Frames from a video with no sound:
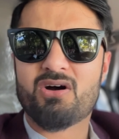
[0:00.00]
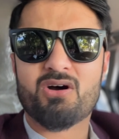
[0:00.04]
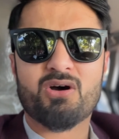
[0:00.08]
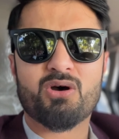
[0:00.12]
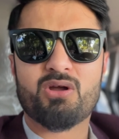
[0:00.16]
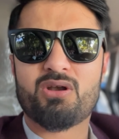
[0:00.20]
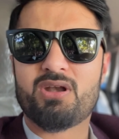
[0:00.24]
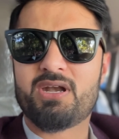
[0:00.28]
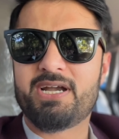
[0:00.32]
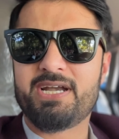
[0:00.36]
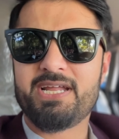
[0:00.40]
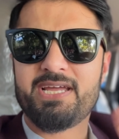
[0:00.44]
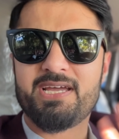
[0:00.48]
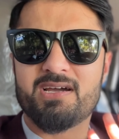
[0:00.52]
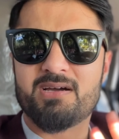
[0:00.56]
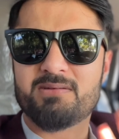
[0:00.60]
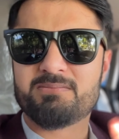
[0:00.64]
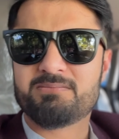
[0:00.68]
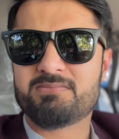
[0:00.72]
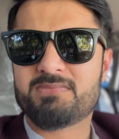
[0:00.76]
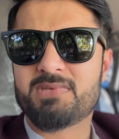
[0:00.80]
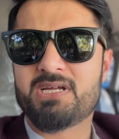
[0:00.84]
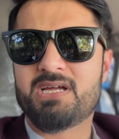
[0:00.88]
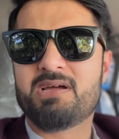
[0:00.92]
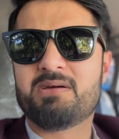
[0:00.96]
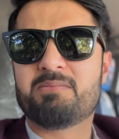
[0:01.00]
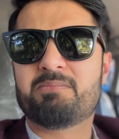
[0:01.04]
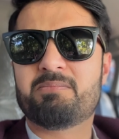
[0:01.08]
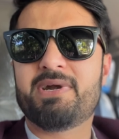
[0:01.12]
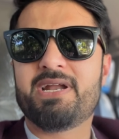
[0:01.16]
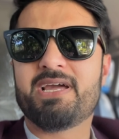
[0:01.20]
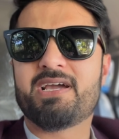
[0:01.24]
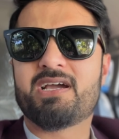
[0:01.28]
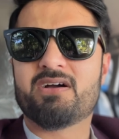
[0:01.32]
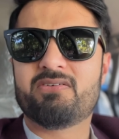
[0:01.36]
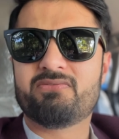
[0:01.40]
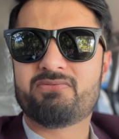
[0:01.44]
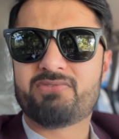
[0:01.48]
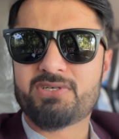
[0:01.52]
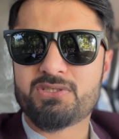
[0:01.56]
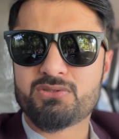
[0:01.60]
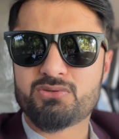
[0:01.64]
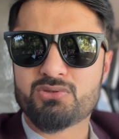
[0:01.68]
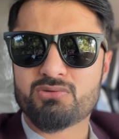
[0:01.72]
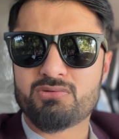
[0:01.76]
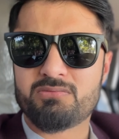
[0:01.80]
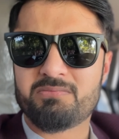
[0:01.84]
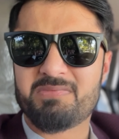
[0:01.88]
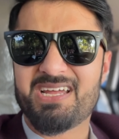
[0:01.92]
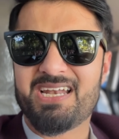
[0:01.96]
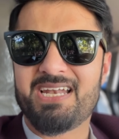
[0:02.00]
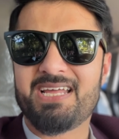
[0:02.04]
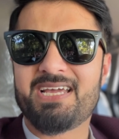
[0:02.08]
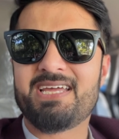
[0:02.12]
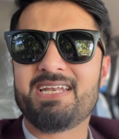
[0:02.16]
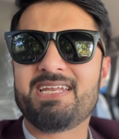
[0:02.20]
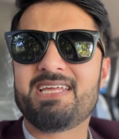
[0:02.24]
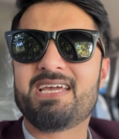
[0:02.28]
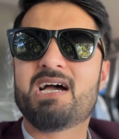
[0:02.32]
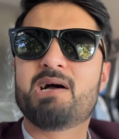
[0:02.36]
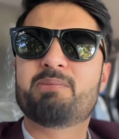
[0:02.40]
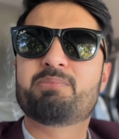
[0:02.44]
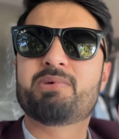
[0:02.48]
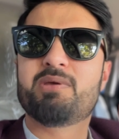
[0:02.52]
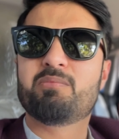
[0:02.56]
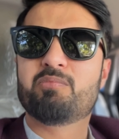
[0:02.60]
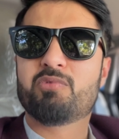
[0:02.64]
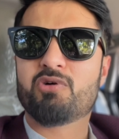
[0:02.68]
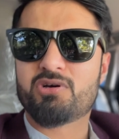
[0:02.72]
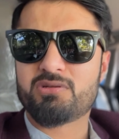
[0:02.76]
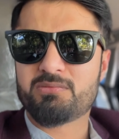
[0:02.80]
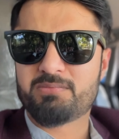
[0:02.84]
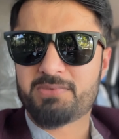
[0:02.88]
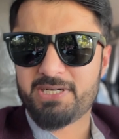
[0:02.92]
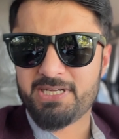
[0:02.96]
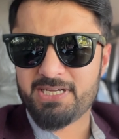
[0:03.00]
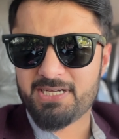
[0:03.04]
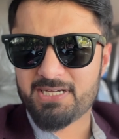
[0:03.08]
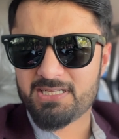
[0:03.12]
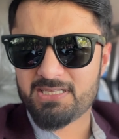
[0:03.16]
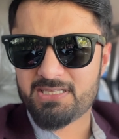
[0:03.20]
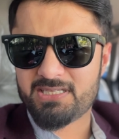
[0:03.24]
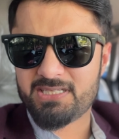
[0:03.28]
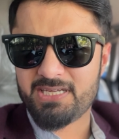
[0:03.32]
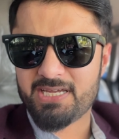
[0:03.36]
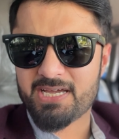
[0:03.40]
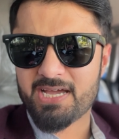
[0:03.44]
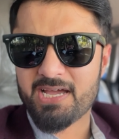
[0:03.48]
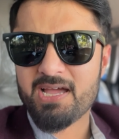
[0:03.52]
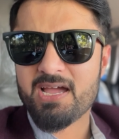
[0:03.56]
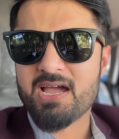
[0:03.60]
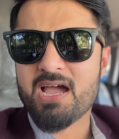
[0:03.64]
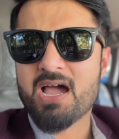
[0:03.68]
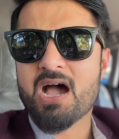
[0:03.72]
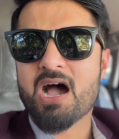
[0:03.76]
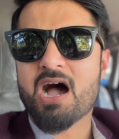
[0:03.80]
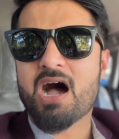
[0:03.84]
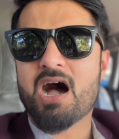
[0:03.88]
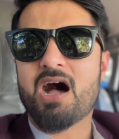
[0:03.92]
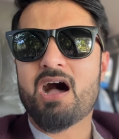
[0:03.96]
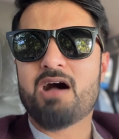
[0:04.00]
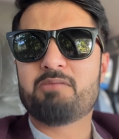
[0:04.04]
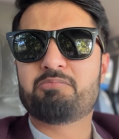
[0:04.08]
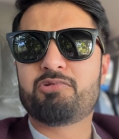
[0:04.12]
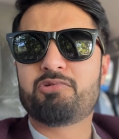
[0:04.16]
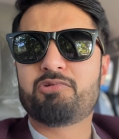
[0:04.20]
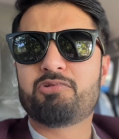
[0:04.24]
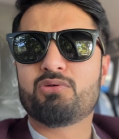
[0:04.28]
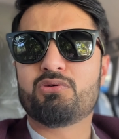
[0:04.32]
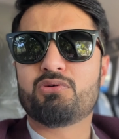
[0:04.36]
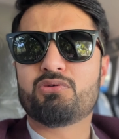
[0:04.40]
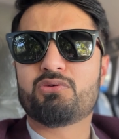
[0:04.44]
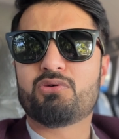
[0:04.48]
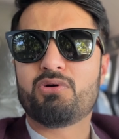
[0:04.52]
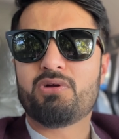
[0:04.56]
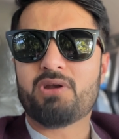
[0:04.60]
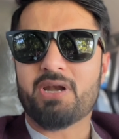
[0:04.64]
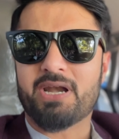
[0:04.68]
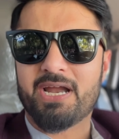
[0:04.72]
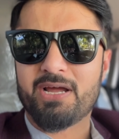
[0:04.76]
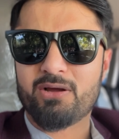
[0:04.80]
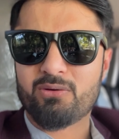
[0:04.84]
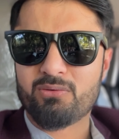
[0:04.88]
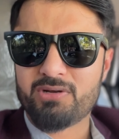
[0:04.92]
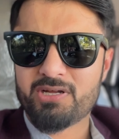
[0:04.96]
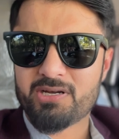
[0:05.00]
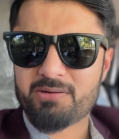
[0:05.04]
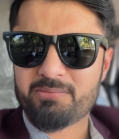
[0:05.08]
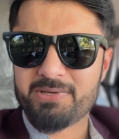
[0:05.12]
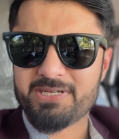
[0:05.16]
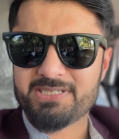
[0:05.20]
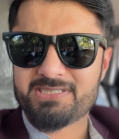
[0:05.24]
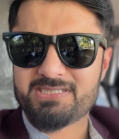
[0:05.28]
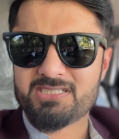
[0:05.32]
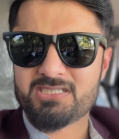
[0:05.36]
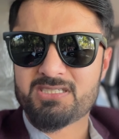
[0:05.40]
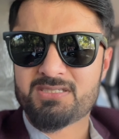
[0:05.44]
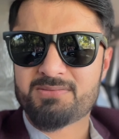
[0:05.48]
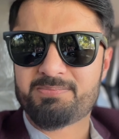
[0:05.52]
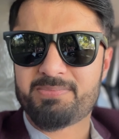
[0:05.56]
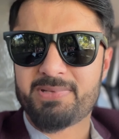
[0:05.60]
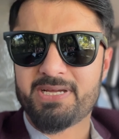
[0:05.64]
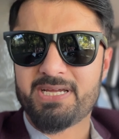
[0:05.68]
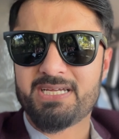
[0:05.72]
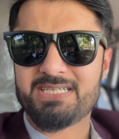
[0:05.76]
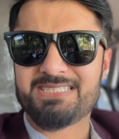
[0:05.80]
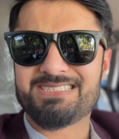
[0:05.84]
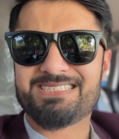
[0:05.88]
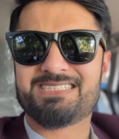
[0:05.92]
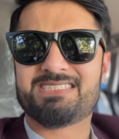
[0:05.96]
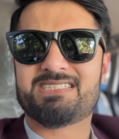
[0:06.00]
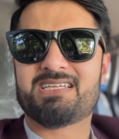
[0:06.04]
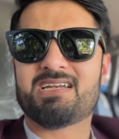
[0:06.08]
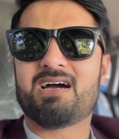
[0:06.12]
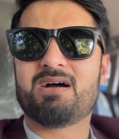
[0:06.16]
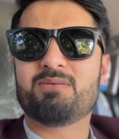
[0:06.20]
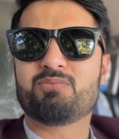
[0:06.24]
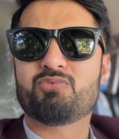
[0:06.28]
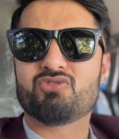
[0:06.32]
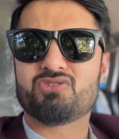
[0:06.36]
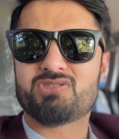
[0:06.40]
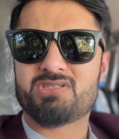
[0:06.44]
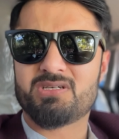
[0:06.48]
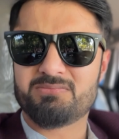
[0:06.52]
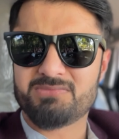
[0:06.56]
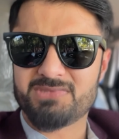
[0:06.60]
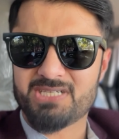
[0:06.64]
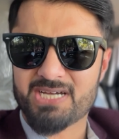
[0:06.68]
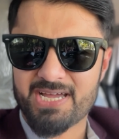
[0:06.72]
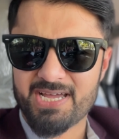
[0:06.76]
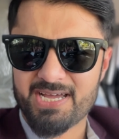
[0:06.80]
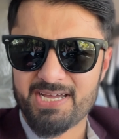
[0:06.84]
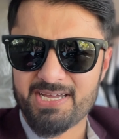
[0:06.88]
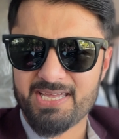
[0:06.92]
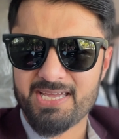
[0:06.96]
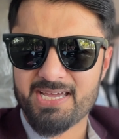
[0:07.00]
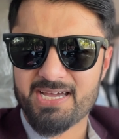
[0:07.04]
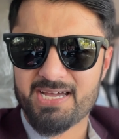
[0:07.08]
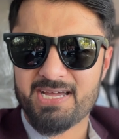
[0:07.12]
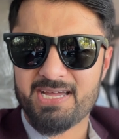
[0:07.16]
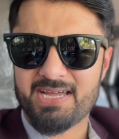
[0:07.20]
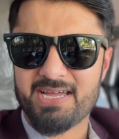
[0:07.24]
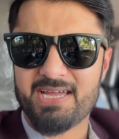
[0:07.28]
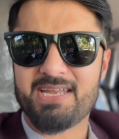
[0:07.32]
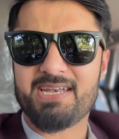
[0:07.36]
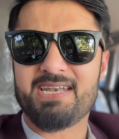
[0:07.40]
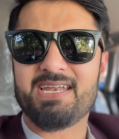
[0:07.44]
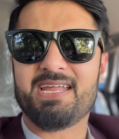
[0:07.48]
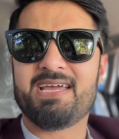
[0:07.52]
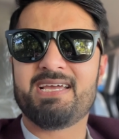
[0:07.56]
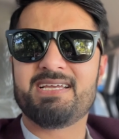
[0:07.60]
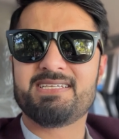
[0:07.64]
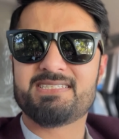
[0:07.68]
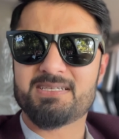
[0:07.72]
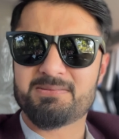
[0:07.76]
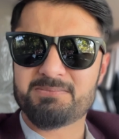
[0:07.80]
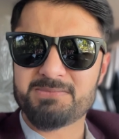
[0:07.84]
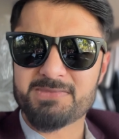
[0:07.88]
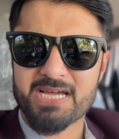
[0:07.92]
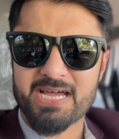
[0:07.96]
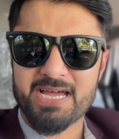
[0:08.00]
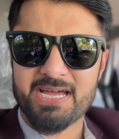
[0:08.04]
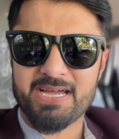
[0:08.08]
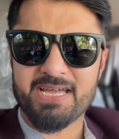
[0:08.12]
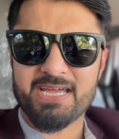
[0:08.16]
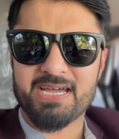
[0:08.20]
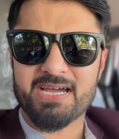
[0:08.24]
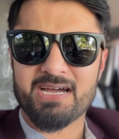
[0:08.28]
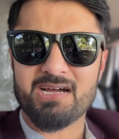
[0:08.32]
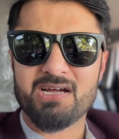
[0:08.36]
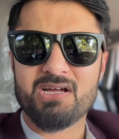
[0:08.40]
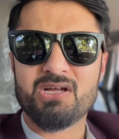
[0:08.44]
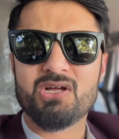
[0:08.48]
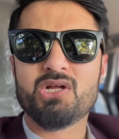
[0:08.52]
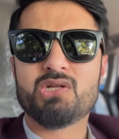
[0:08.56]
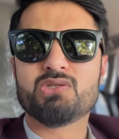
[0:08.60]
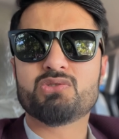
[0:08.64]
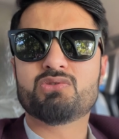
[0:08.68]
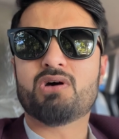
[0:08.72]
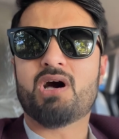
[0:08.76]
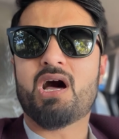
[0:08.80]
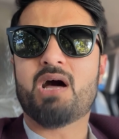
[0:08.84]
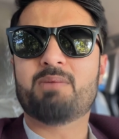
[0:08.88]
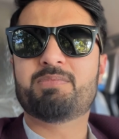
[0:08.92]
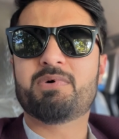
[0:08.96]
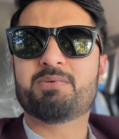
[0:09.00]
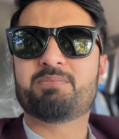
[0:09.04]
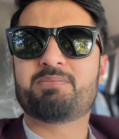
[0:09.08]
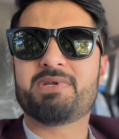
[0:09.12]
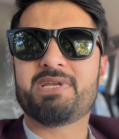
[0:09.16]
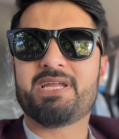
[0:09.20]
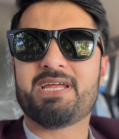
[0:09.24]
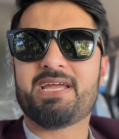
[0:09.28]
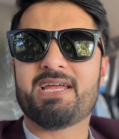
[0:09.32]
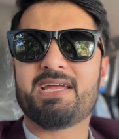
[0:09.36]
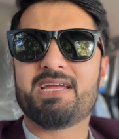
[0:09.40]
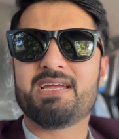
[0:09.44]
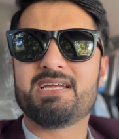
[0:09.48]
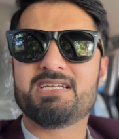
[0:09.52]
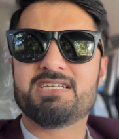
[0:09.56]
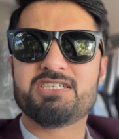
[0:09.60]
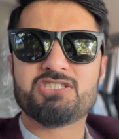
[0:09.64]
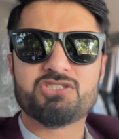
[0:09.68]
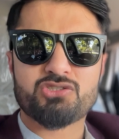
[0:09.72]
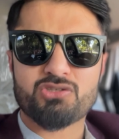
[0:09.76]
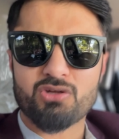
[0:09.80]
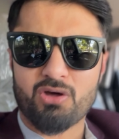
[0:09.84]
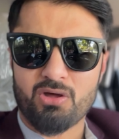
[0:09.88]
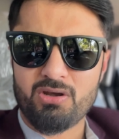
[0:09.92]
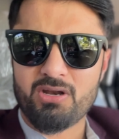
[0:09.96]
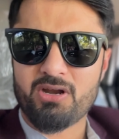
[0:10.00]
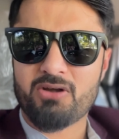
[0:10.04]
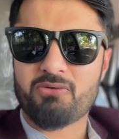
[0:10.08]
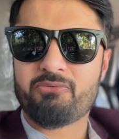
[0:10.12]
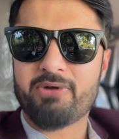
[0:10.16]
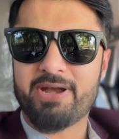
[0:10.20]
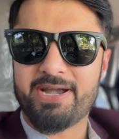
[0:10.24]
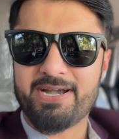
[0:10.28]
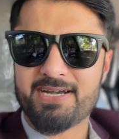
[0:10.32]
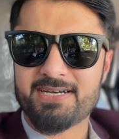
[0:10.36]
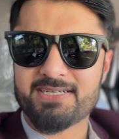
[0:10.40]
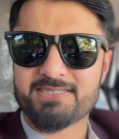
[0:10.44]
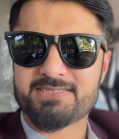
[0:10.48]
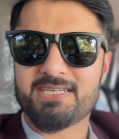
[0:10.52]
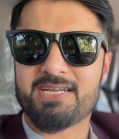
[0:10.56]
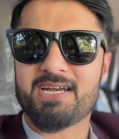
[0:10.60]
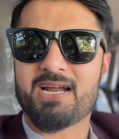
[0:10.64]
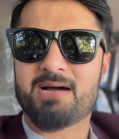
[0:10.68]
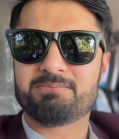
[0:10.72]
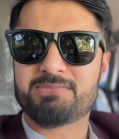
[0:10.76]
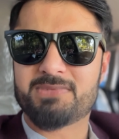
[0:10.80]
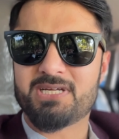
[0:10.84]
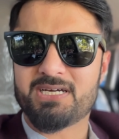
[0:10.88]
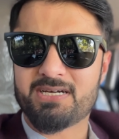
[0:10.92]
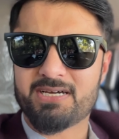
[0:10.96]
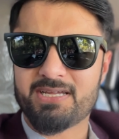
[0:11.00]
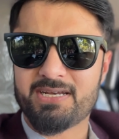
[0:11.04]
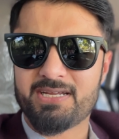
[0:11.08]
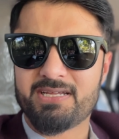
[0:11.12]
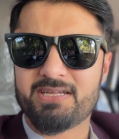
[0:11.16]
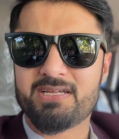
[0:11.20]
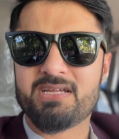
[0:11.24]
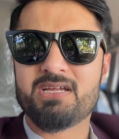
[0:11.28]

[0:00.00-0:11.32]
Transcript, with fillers: ऑलरेडी हम बड़े कंफर्ट जोन में लेकिन ये आपकी बहुत बड़ी गलती है आप लोगों को रेगुलर बेसिस पे जिस तरह आपको समझाया गया है नहीं समझाया गया तो आप अपने इंस्टॉलर वेंडर से रबता करें